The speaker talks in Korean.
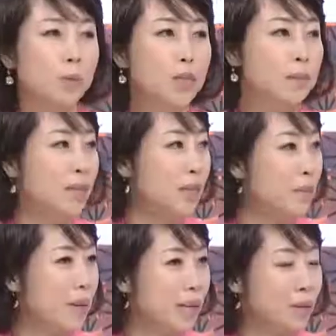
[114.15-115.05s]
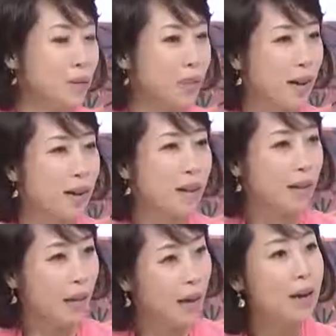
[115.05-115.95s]
모님 세대만 해도 그냥
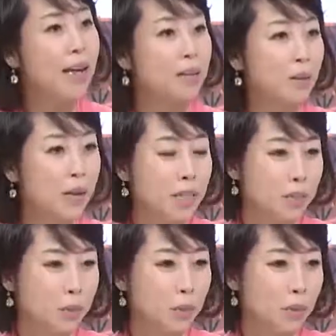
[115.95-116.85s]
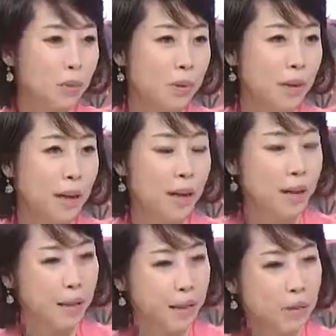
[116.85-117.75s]
대강 가는 거가 있었고 그렇게
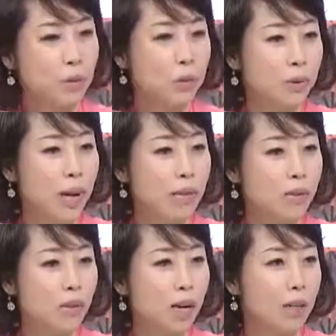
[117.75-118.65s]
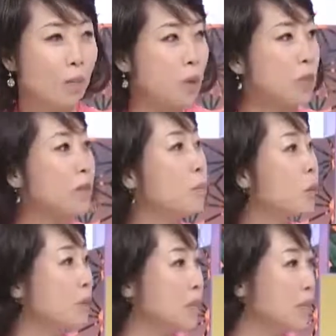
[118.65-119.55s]
대략적으로 하는 거가 더 멋있어
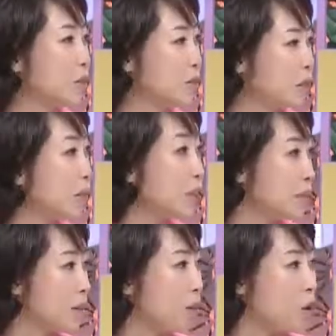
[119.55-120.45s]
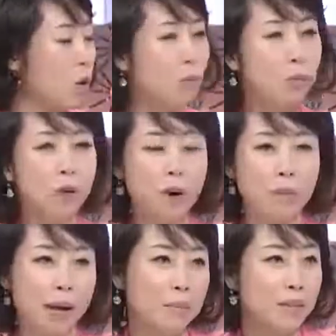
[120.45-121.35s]
보였던 시대도 있었어요. 네. 너무
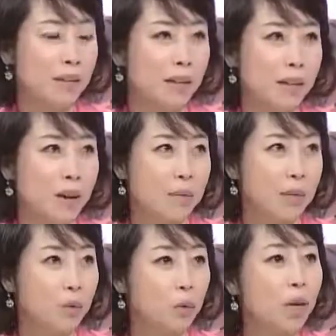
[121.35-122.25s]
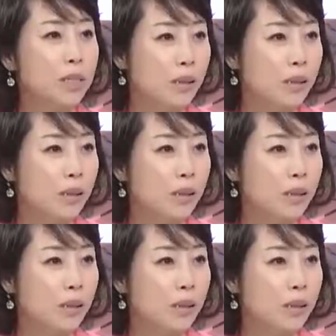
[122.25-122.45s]
바람직하게 하면 교과서